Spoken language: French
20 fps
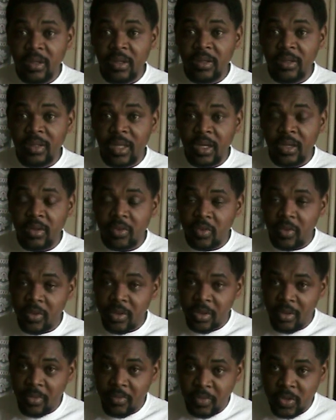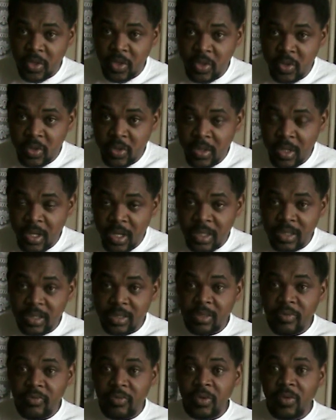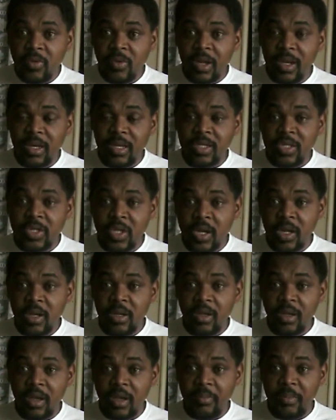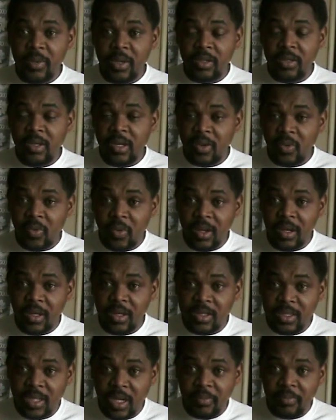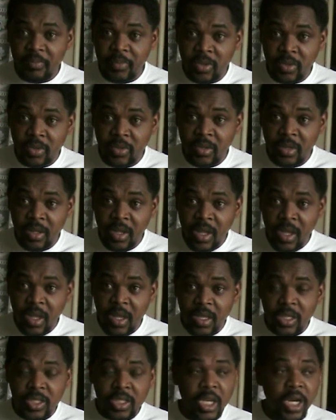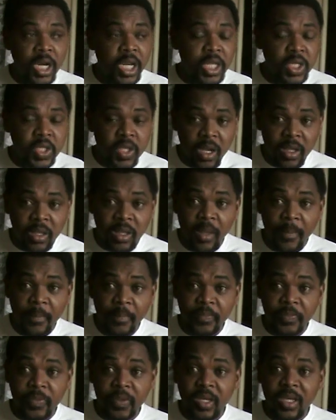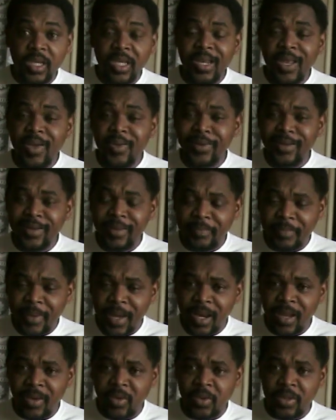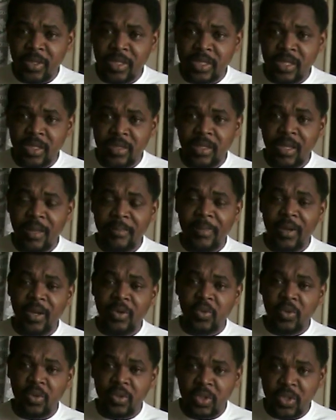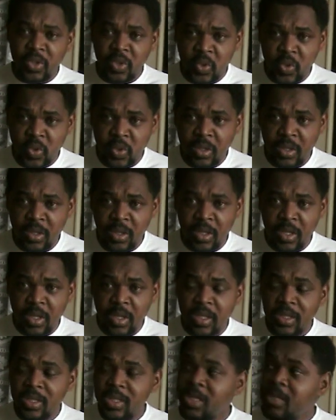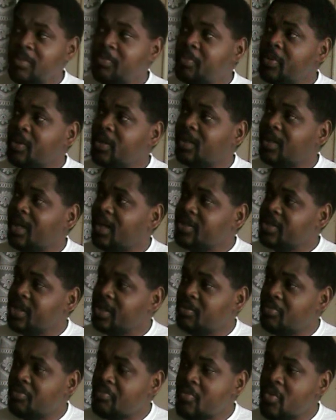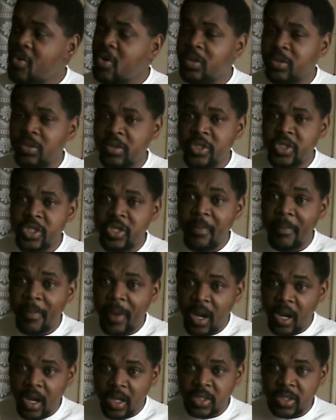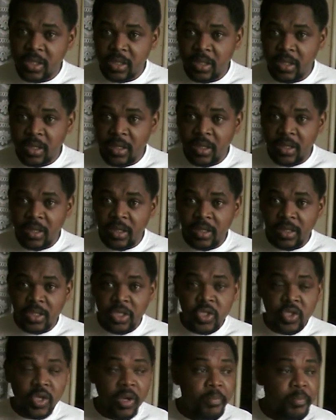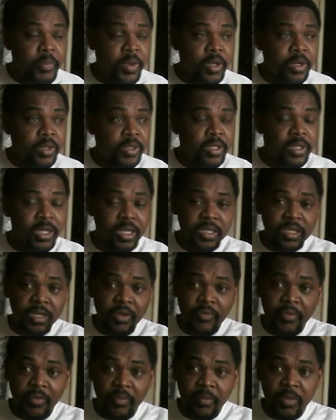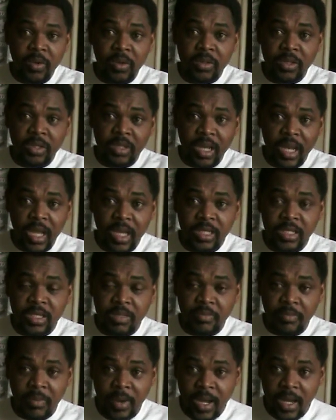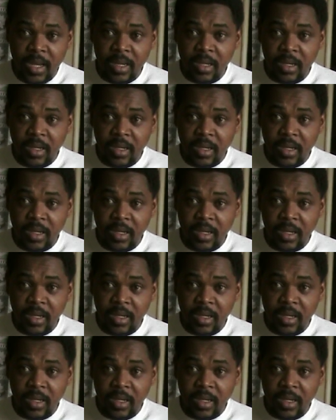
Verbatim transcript: dans le royaume de Dieu. Ça signifie quoi les armes que perdu le roi, les armes perdues C'est les gens qui, qui ne connaissent pas la connaissance de la parole de Dieu qui perdent dans ce monde si immense, qui sont perdus dans ce monde-là si bas.